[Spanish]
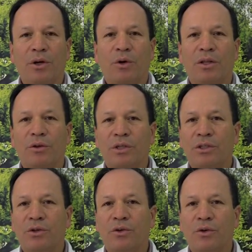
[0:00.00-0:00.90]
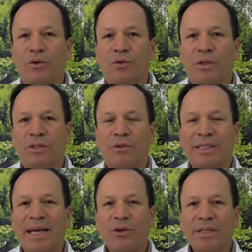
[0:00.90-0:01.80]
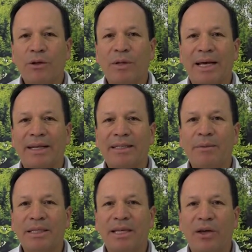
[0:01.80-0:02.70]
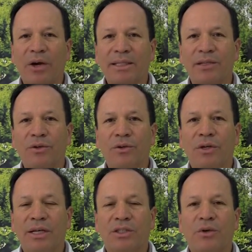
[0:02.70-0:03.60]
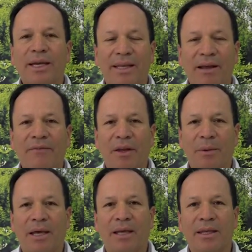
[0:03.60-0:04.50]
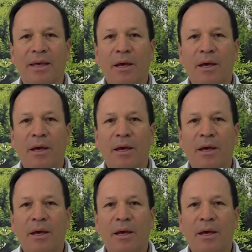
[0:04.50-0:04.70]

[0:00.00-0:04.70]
Cuando nuestro, nuestro estado celular es demasiado ácido, esto genera enfermedad,